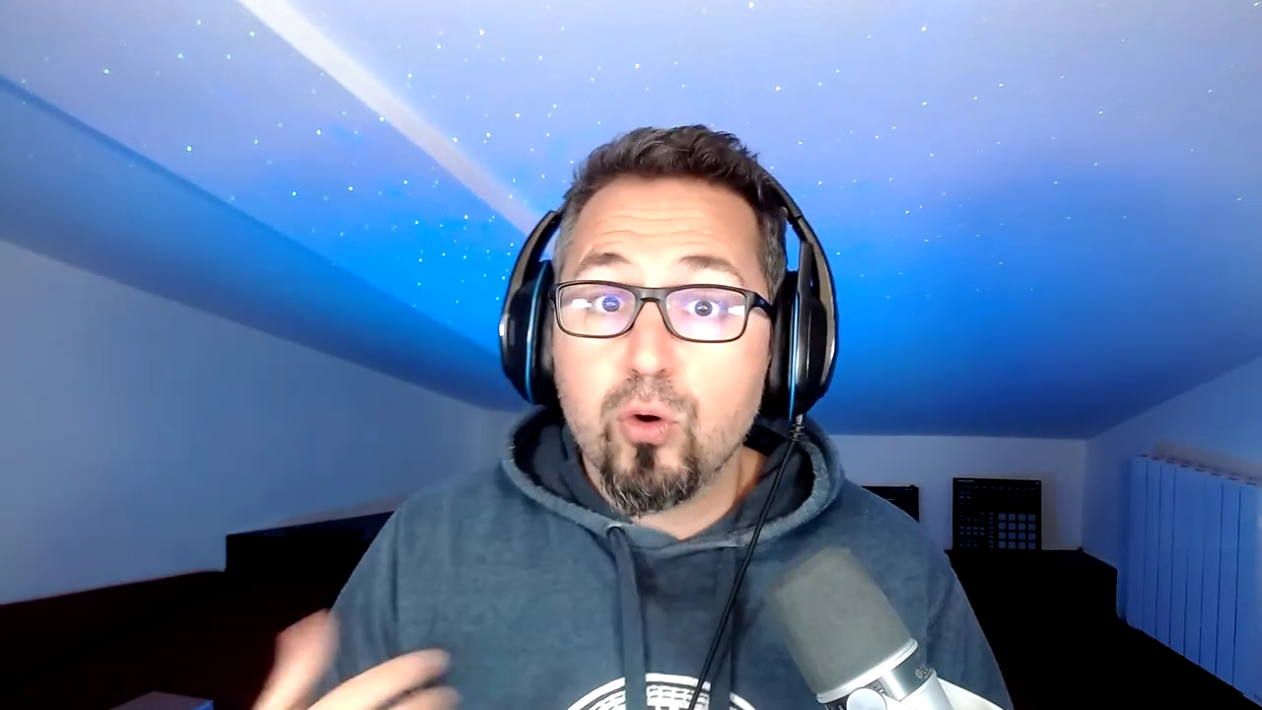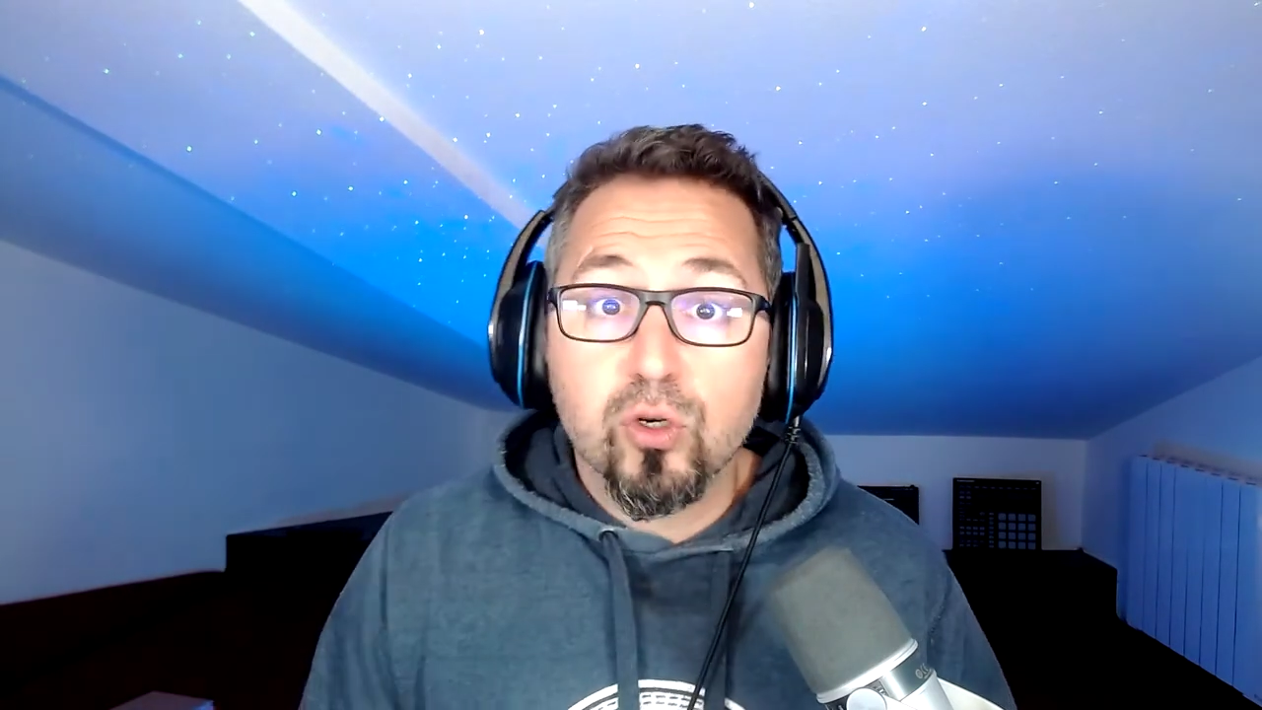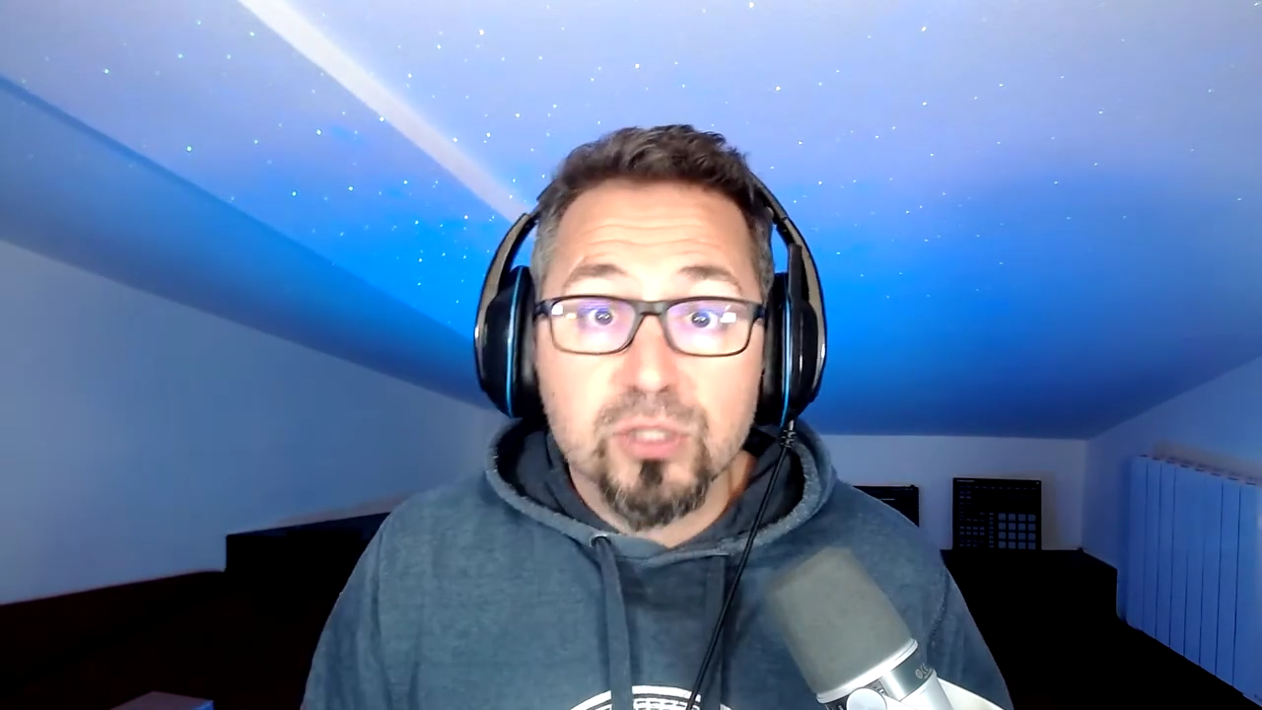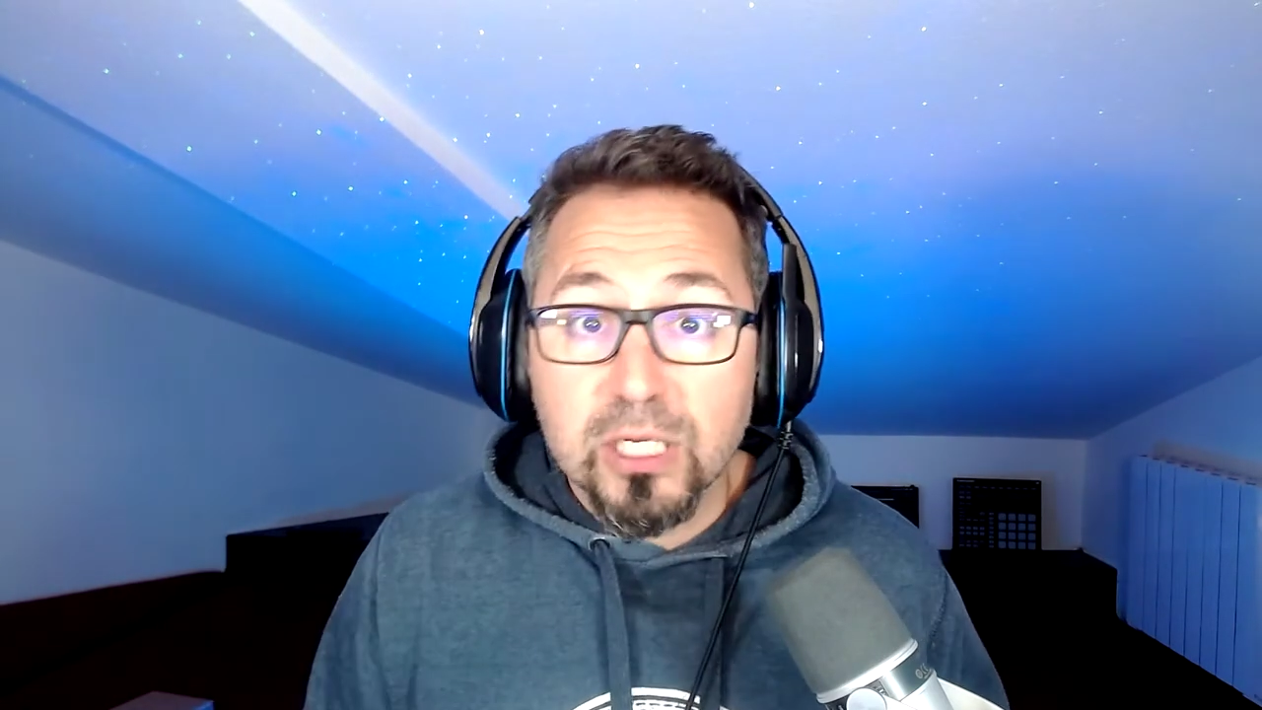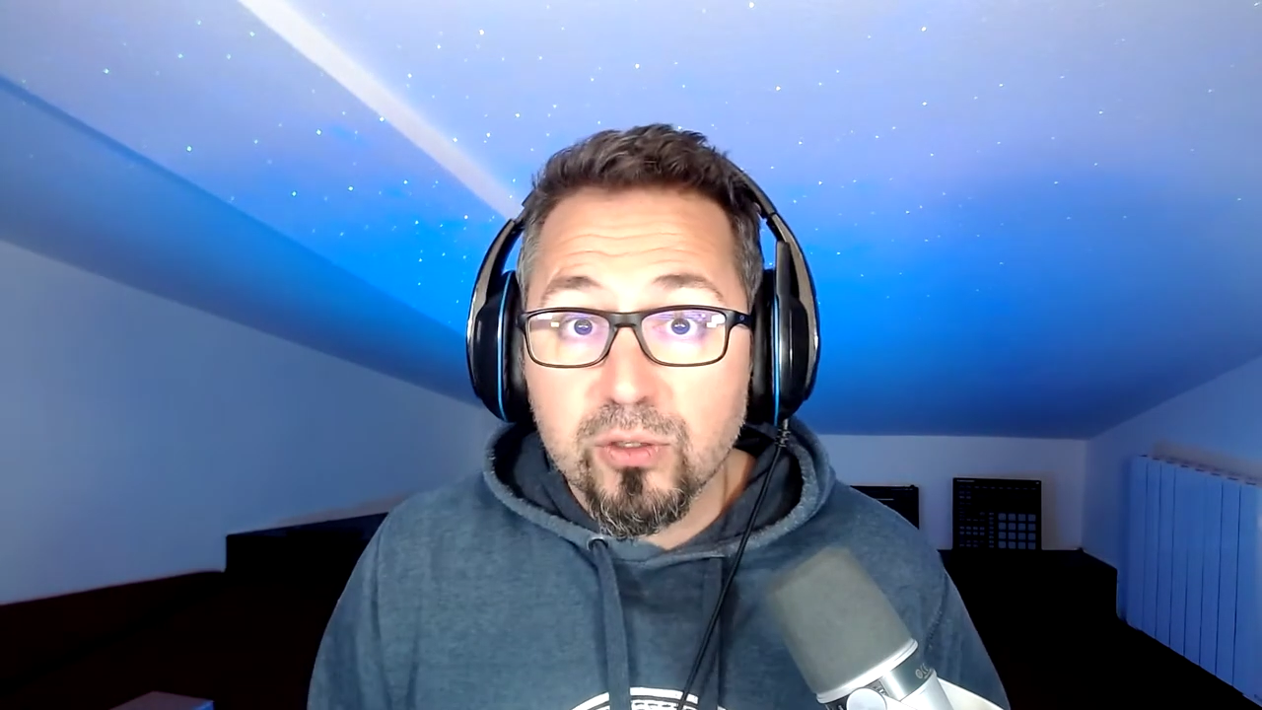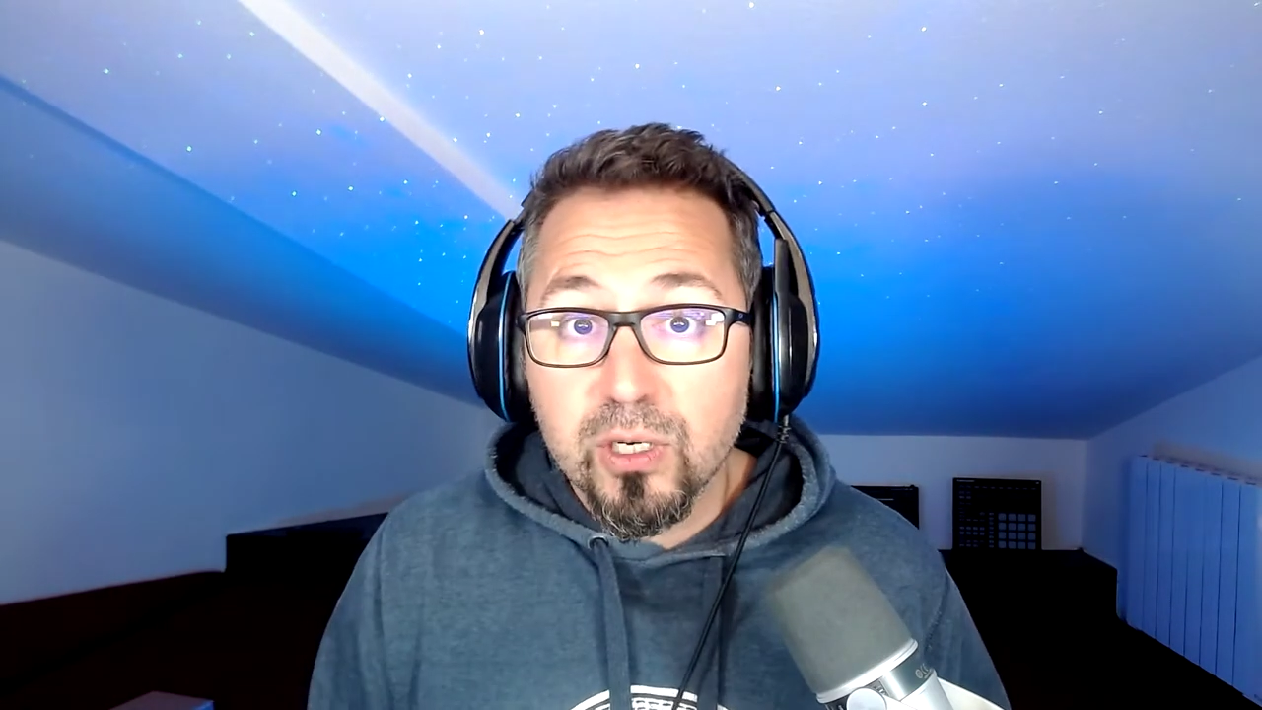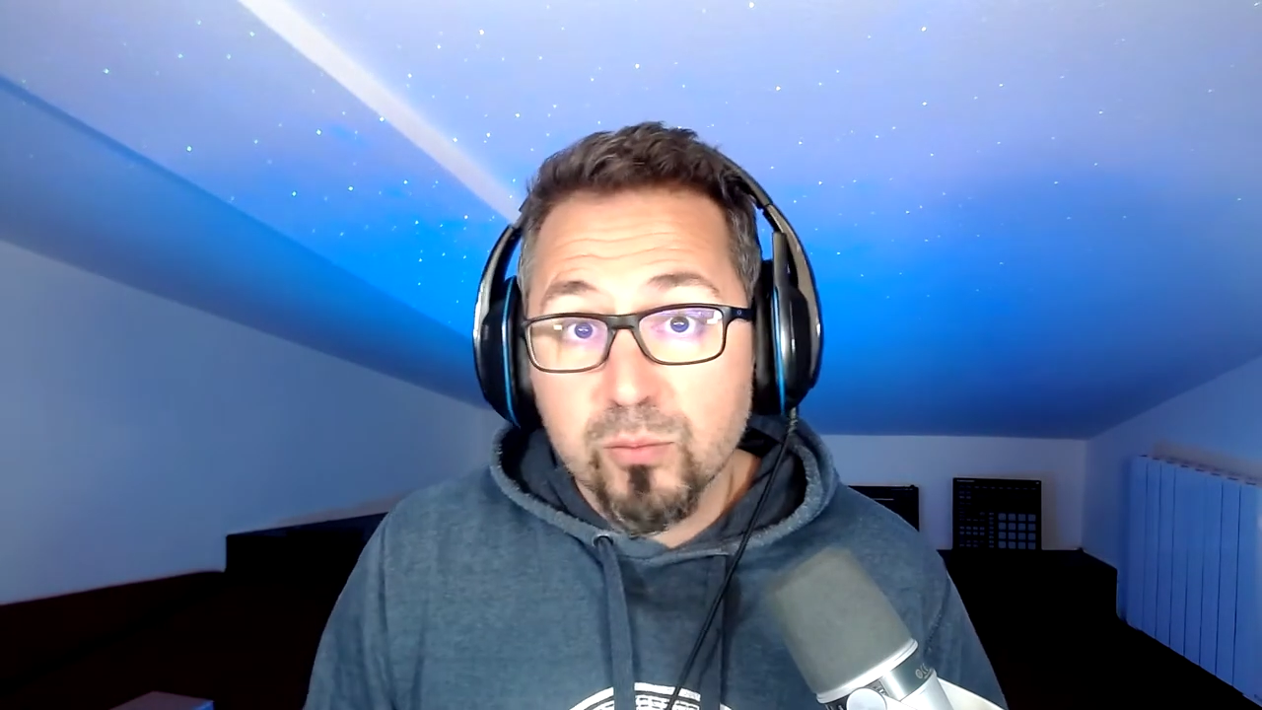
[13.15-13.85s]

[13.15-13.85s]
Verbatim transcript: un contrato en